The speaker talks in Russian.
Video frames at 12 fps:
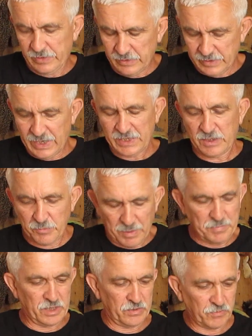В данный
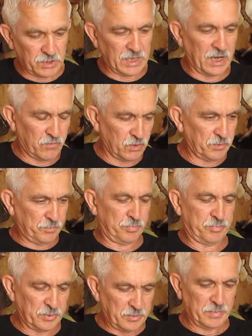момент вот так вот
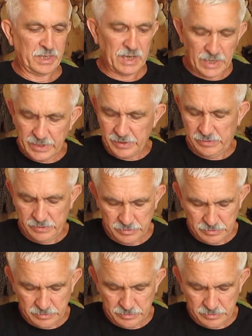промыкая,